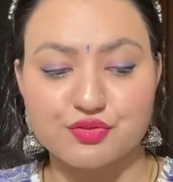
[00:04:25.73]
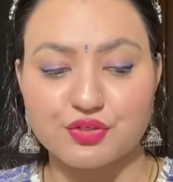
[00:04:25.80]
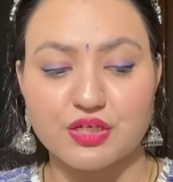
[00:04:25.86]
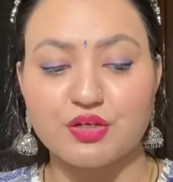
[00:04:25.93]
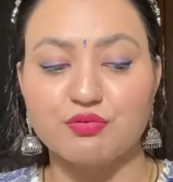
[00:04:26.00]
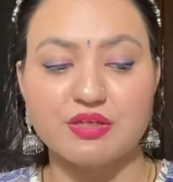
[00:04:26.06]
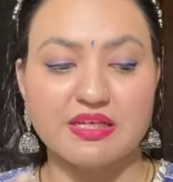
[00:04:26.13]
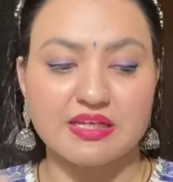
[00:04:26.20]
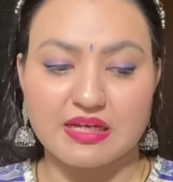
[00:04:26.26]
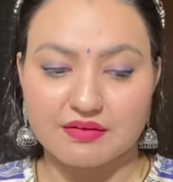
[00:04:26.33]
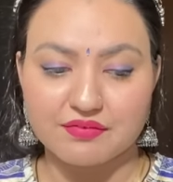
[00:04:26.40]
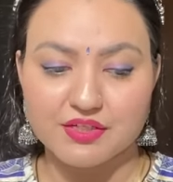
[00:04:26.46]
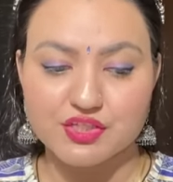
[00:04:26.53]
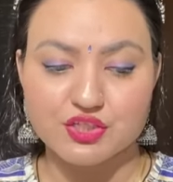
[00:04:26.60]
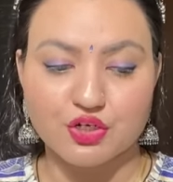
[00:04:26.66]
चुके हैं उनके लिए
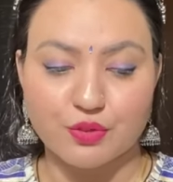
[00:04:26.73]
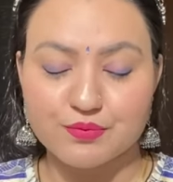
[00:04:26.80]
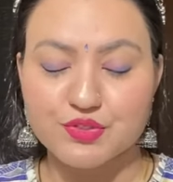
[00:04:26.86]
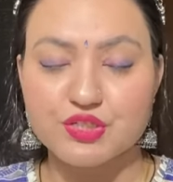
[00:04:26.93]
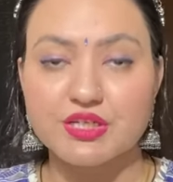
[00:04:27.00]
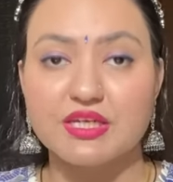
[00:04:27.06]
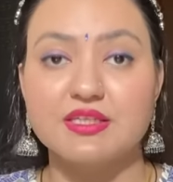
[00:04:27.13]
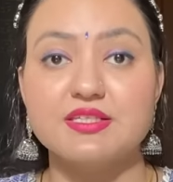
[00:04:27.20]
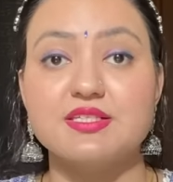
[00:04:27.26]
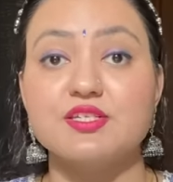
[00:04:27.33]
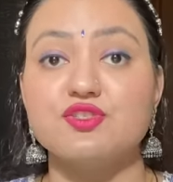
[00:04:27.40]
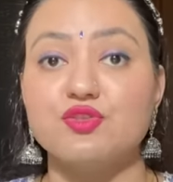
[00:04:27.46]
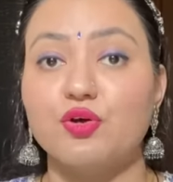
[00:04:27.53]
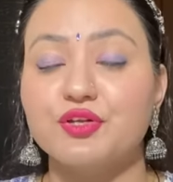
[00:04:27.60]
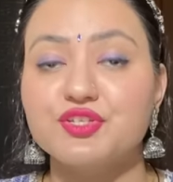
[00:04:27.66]
काफ़ी अच्छा ऑप्शन है दिस
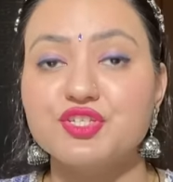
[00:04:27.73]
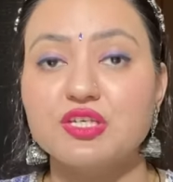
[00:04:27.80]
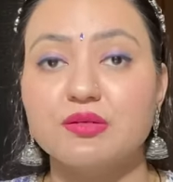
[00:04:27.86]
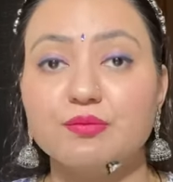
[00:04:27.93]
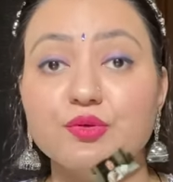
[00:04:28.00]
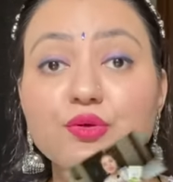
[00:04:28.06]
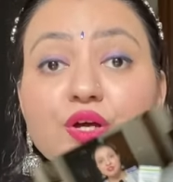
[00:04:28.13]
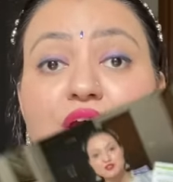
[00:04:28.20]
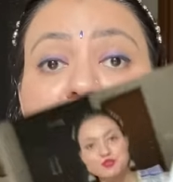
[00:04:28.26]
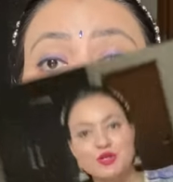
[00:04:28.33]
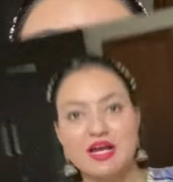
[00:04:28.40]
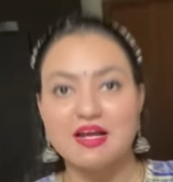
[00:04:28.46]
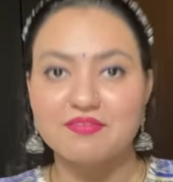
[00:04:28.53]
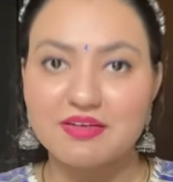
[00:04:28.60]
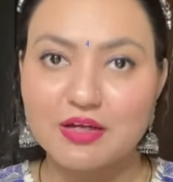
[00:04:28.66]
इज नॉन जीएमओ जो
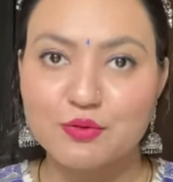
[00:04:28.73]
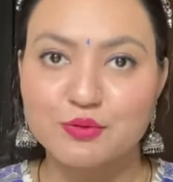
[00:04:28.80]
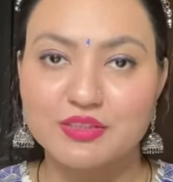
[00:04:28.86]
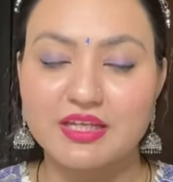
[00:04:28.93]
आंवला होता